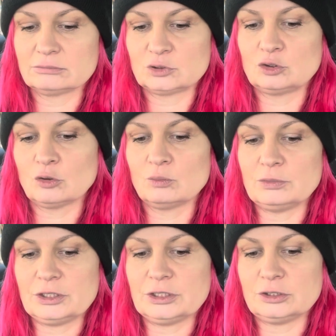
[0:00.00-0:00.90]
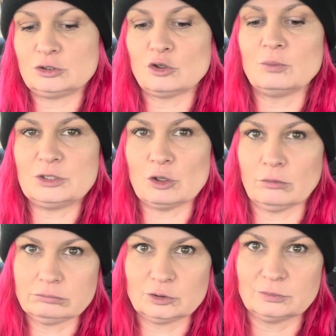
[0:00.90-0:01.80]
domi, domino,
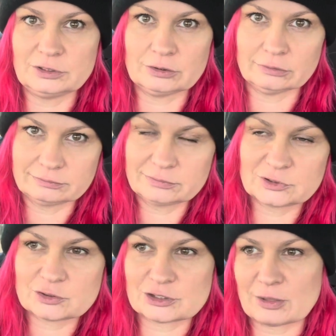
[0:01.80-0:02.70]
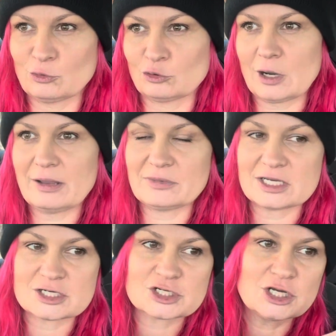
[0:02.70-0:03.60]
domino. Coś tam
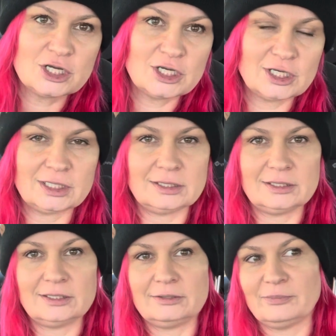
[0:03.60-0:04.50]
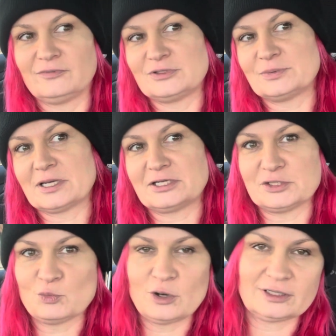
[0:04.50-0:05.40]
uruchamiasz, y, powiedzmy jakiś
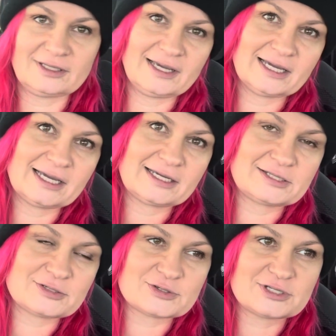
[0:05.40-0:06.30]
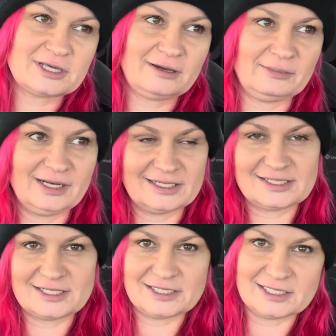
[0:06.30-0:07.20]
młotek, coś tam
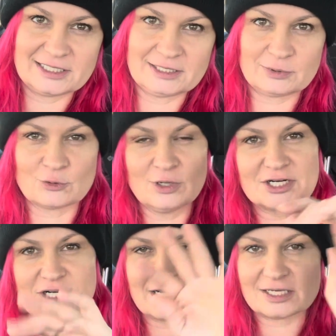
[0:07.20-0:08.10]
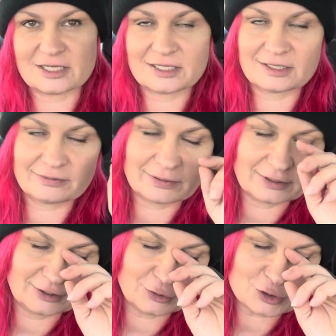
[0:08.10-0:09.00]
leci, kuleczka
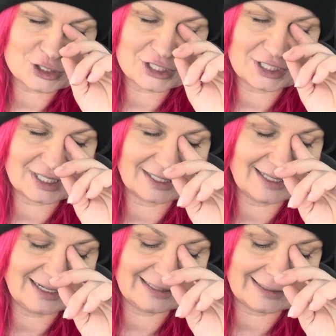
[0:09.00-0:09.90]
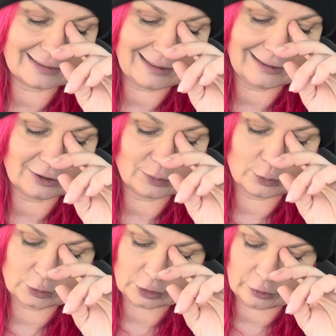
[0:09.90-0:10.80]
toczy się i tak dalej, i tak dalej. To
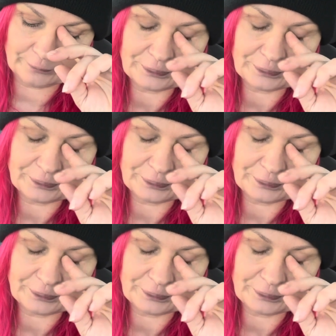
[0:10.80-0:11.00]
było to